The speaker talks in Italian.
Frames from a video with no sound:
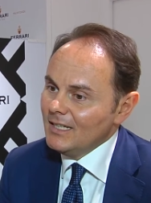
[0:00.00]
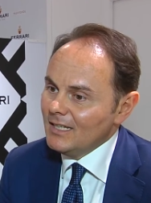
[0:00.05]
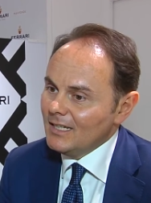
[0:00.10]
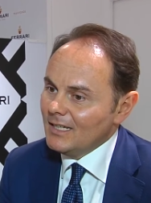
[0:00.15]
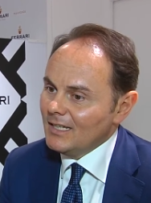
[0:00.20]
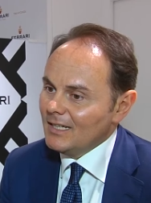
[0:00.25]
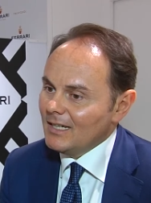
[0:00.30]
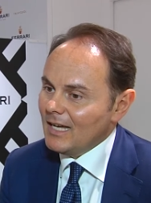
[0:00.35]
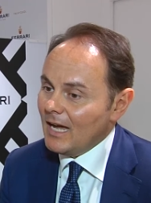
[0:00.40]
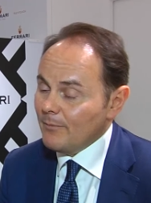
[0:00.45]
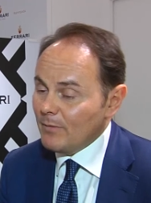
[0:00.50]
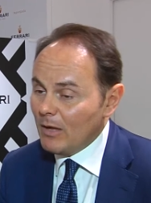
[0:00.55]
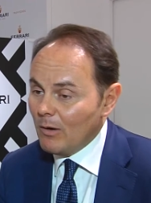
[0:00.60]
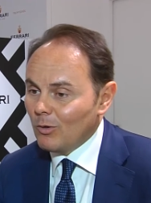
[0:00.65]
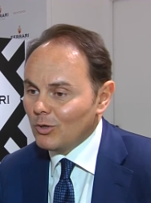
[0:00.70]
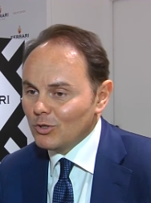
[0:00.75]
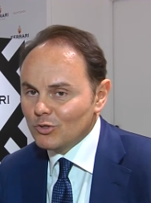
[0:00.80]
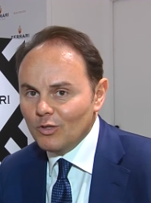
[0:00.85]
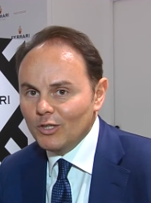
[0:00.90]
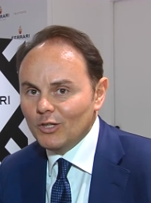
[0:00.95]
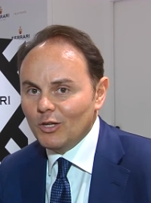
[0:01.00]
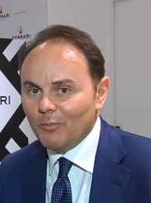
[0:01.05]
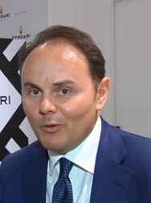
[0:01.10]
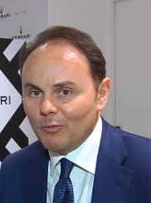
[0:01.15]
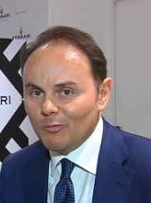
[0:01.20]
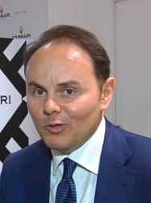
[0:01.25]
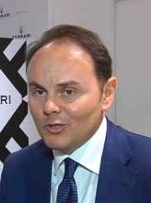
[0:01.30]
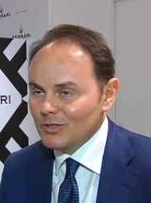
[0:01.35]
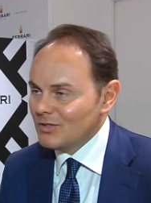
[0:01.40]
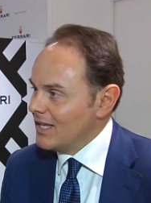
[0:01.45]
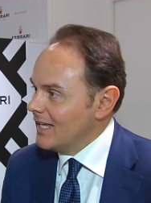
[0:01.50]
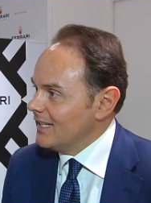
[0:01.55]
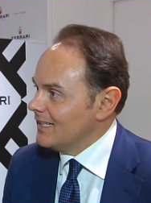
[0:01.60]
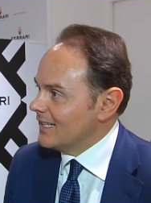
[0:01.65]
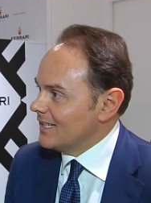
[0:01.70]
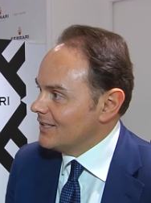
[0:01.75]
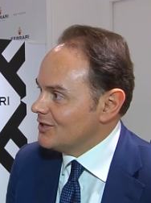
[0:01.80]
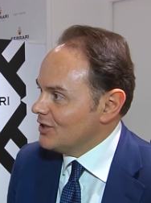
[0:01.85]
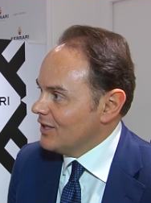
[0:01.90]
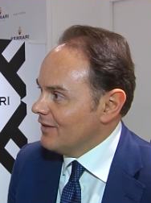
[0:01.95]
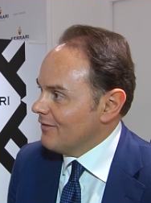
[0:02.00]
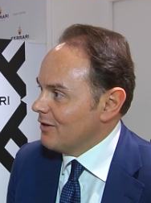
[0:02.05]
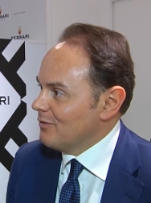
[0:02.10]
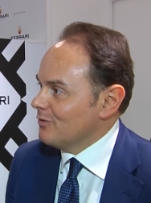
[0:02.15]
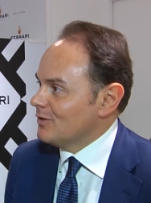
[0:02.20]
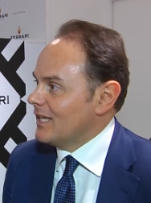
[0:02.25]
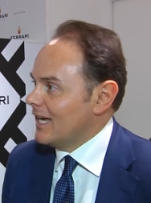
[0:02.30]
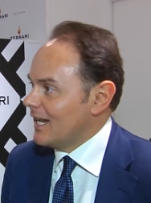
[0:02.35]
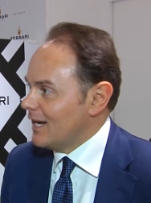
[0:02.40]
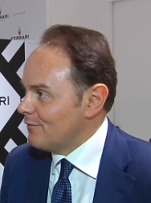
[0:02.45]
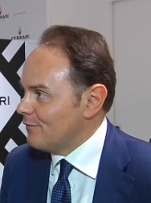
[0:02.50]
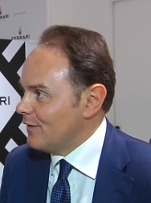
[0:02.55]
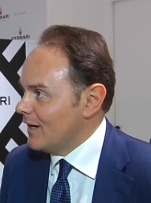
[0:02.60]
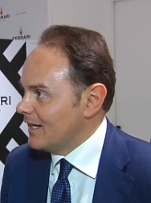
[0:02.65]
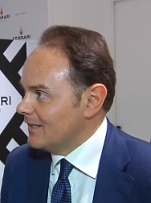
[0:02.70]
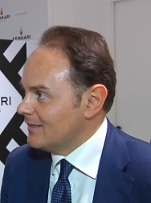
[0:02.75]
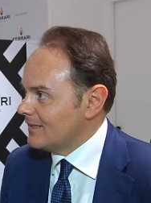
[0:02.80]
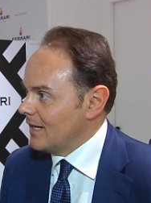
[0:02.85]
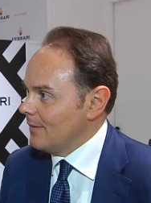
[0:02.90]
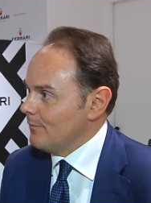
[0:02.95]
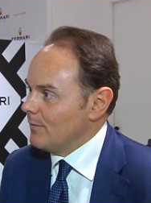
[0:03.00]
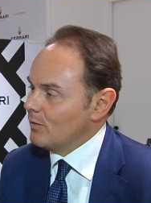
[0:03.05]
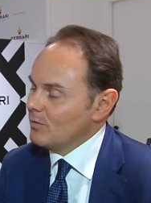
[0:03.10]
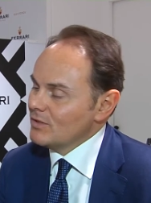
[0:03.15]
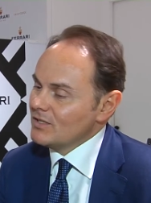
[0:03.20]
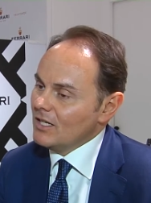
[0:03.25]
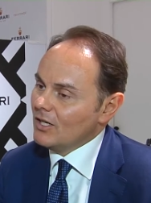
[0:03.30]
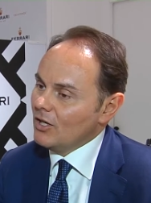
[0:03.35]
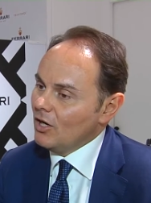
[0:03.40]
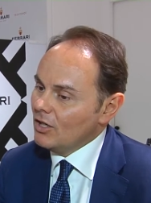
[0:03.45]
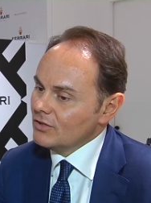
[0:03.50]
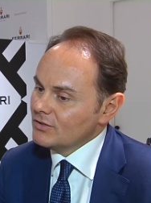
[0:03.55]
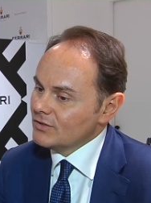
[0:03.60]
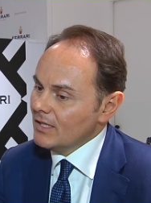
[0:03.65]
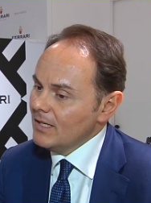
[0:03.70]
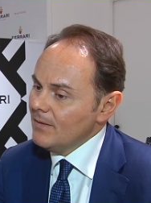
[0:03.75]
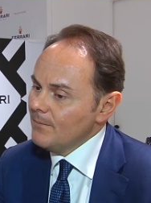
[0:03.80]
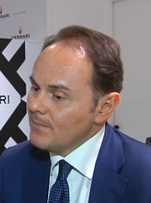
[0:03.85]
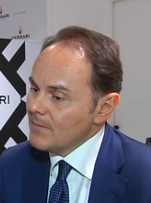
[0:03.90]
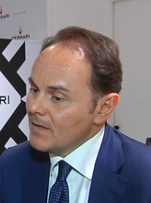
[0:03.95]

Eh, abbiamo costruito proprio uno stand che ci deve aiutare a fare entrambe queste cose,